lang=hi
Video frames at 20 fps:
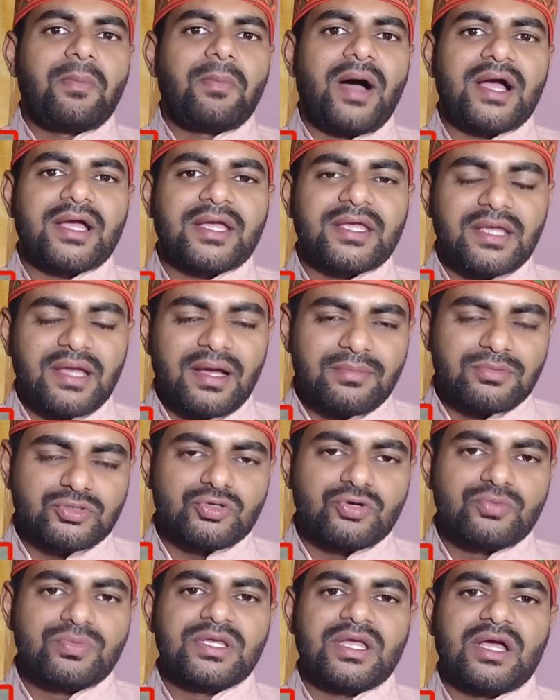बाकी अब
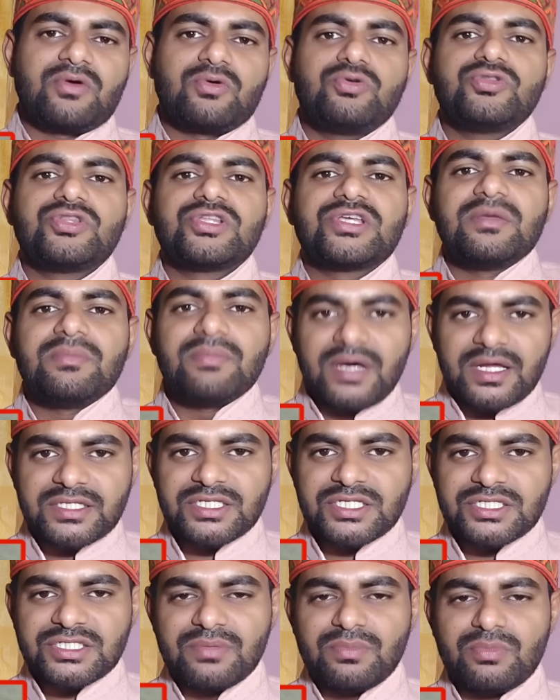जो भी खुद की
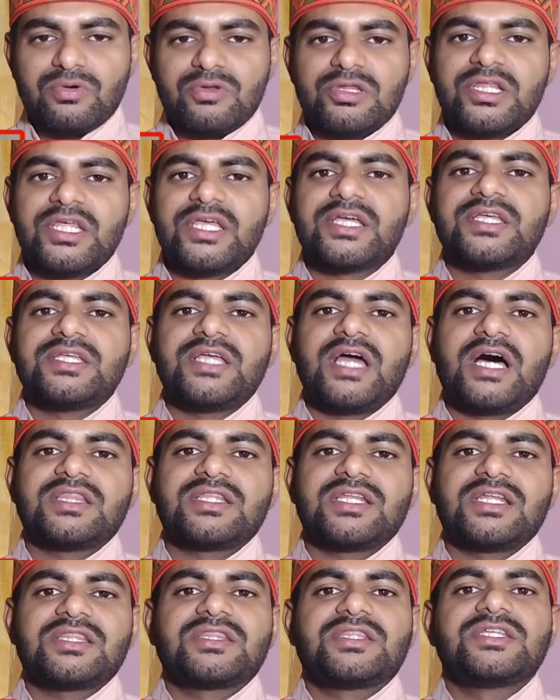मर्जी से बोल दे कि
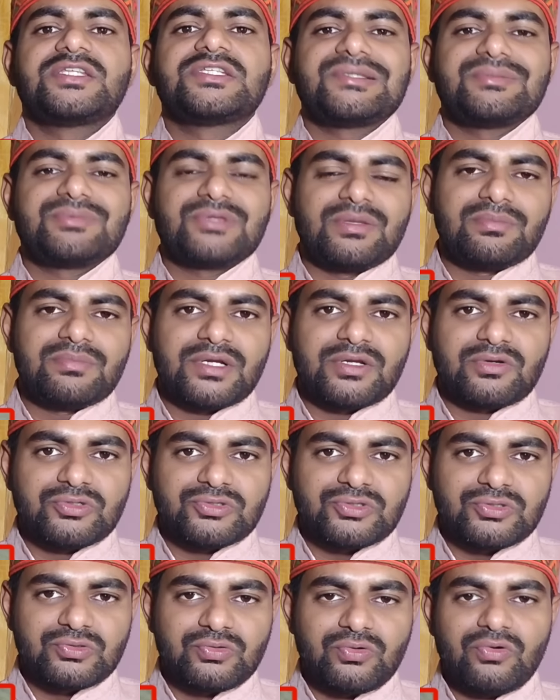यात्रा तीन सितंबर
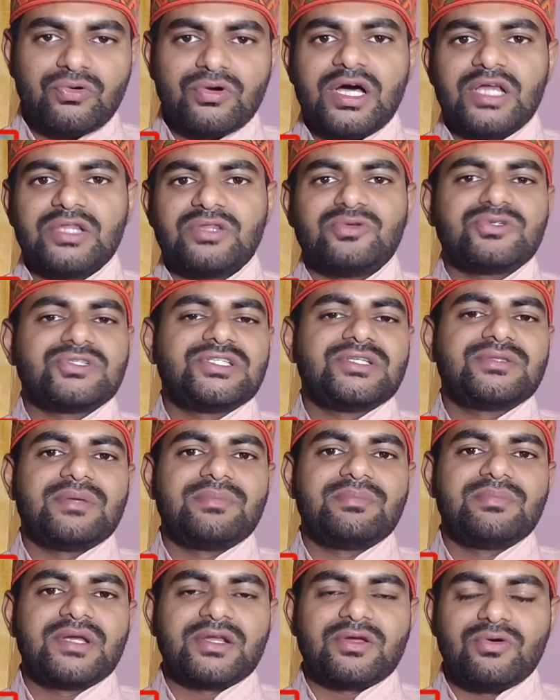को शुरू होगा दो
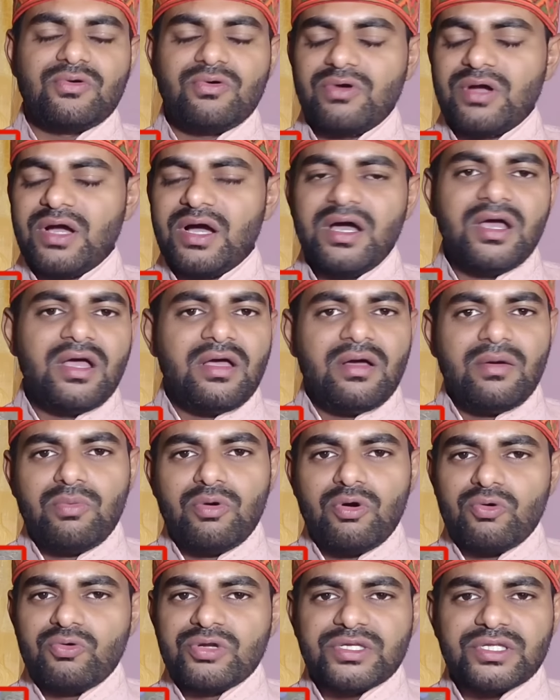सितंबर को होगा
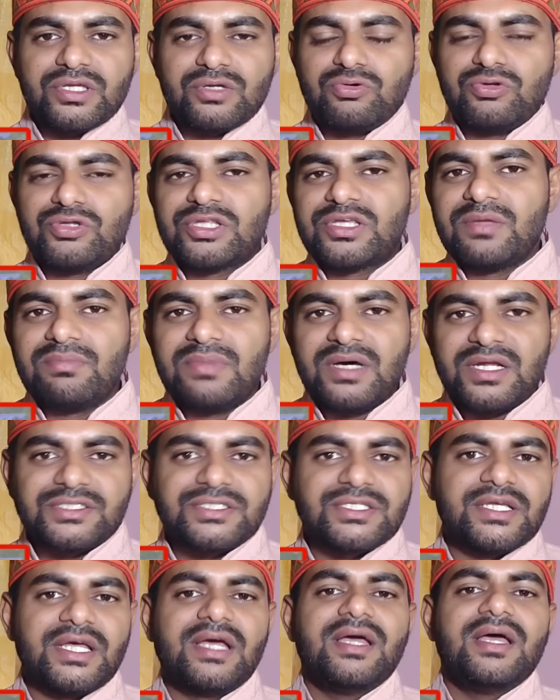वो उनकी खुद की
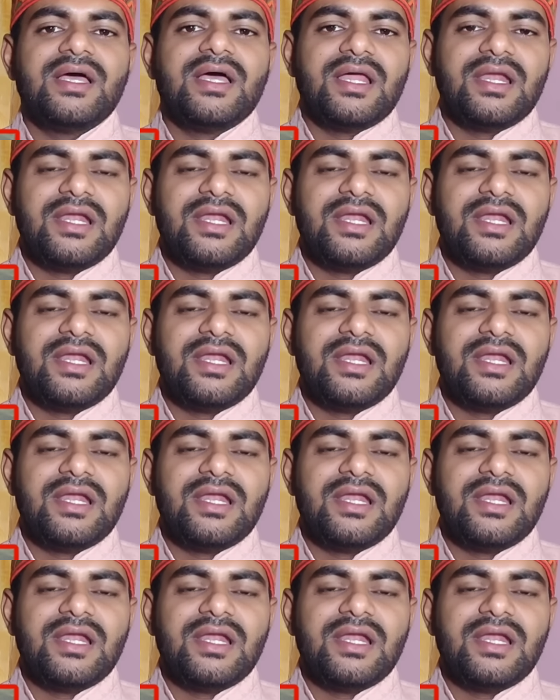मर्जी है